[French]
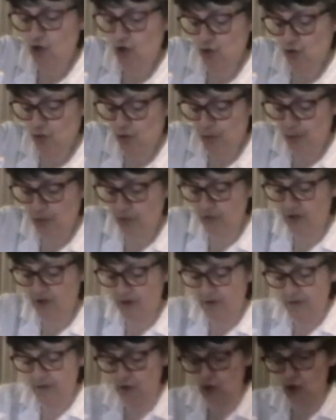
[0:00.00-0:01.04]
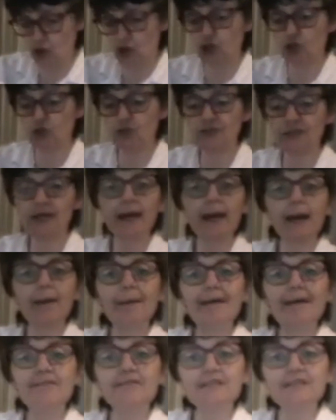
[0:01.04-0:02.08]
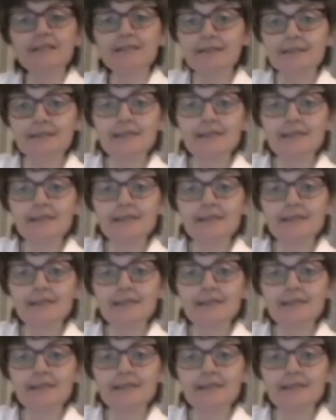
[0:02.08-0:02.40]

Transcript: suis prudente, je tiens à ma vie,